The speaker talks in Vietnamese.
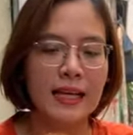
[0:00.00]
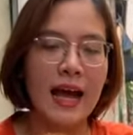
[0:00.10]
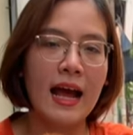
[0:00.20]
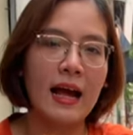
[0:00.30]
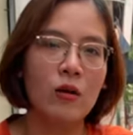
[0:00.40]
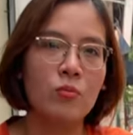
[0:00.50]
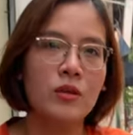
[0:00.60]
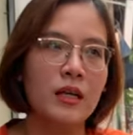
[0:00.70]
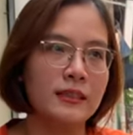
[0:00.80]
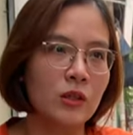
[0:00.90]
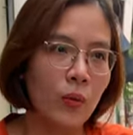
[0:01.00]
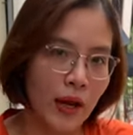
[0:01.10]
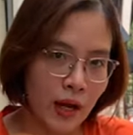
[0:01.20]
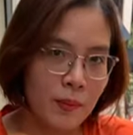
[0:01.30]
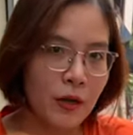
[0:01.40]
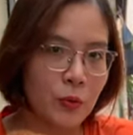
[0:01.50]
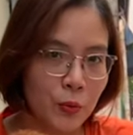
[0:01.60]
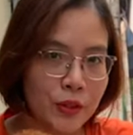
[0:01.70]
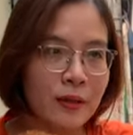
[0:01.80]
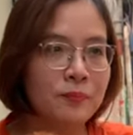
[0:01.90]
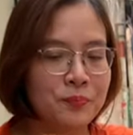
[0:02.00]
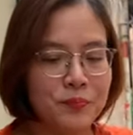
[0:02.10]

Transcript: da cũng như là sức khỏe các bạn cún nhé.